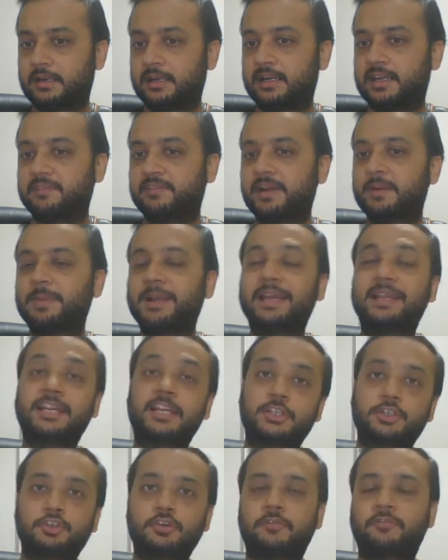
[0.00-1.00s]
डिवाइड बाय
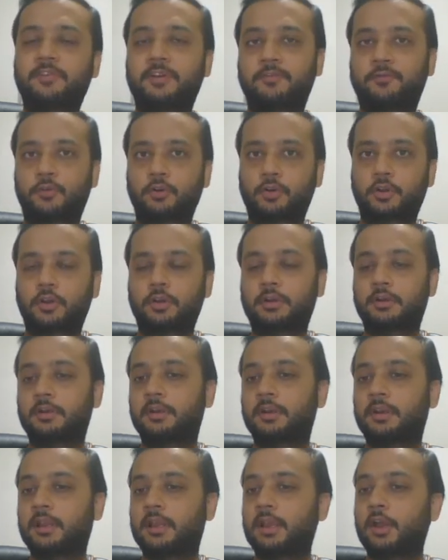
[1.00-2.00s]
एनर्जी ऑफ वन फोटोन
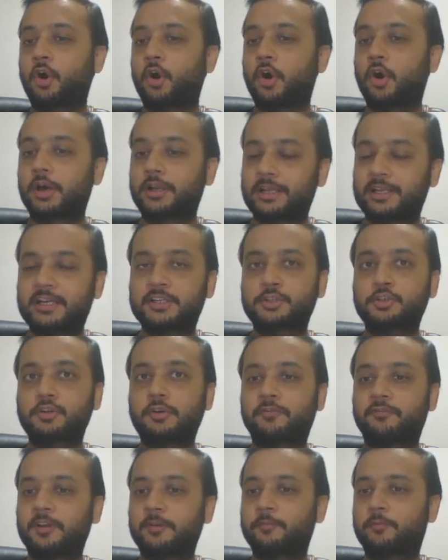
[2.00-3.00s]
और एनर्जी
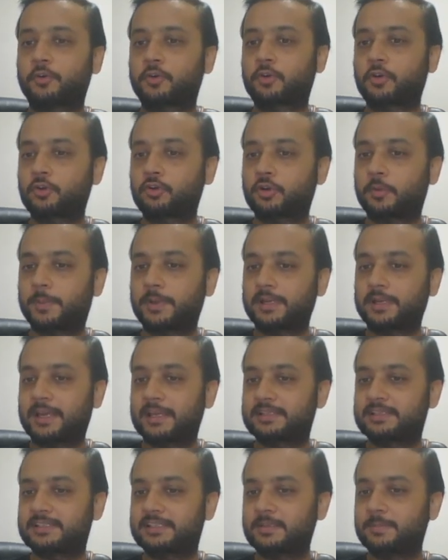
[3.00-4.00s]
ऑफ वन फोटोन को अपन
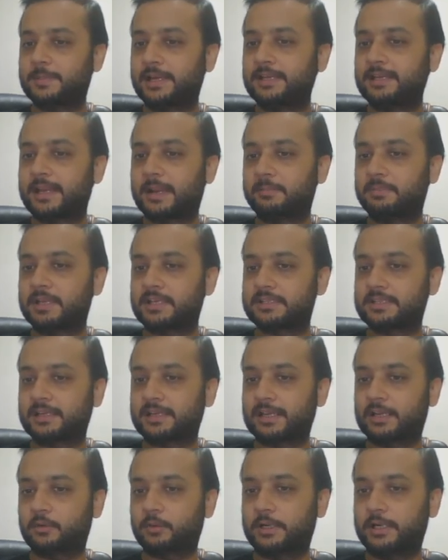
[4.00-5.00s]
एच सी बाई लैमडा से
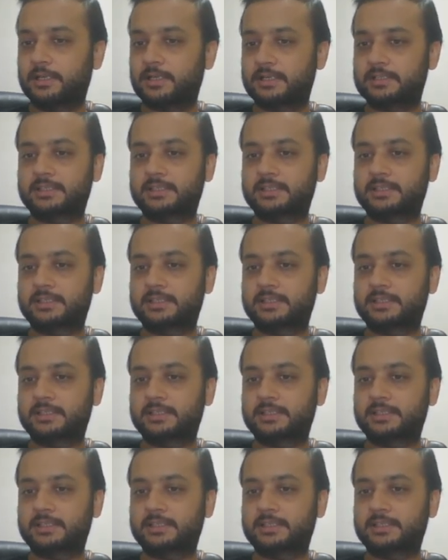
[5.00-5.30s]
कैलकुलेट कर